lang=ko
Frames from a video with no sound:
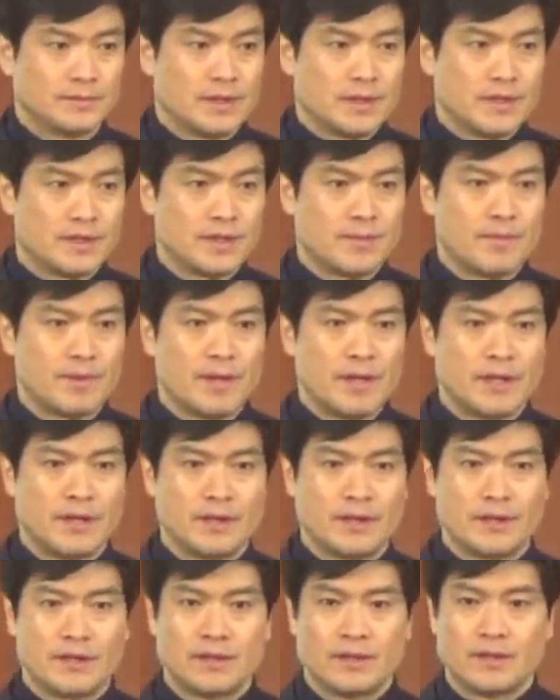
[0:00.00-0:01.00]

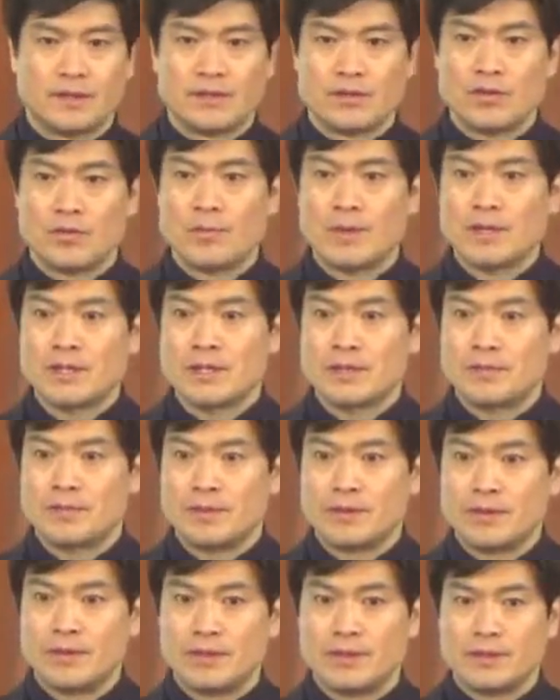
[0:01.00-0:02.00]
스페인어 공부하시는
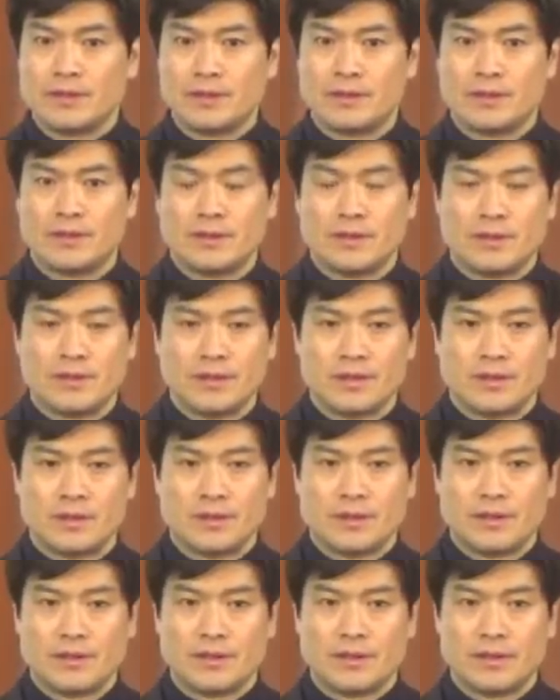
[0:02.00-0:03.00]
분들,
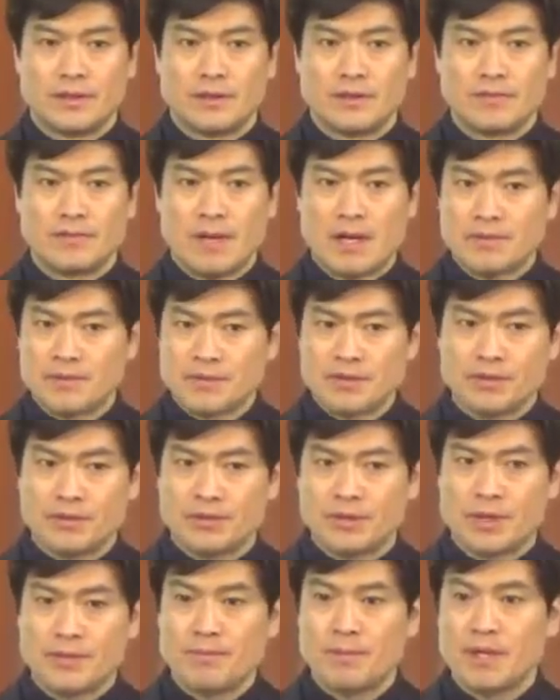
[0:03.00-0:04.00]

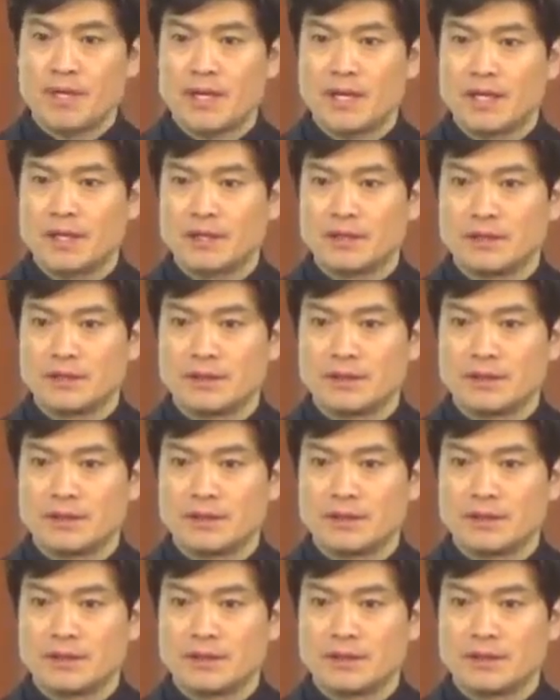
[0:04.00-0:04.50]
마음속으로 됩니까?